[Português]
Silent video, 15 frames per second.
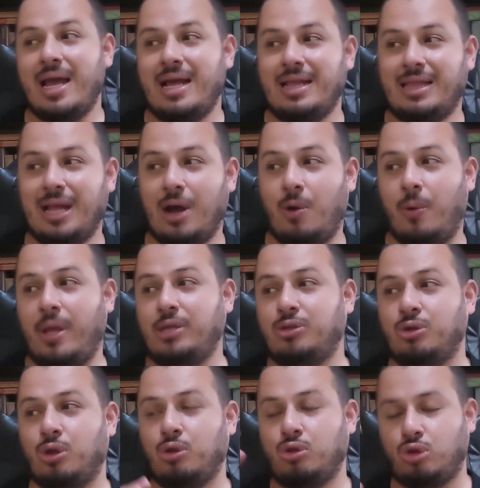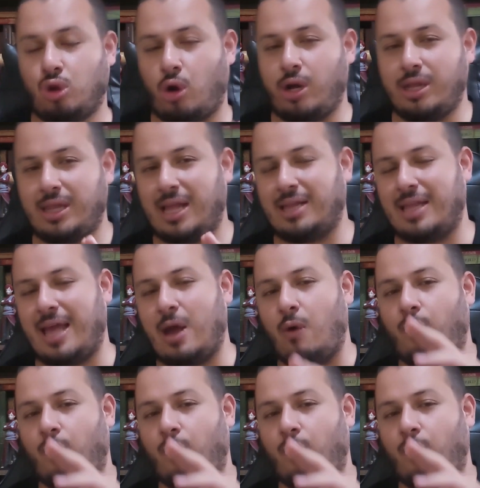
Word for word: Então, isso não torna né,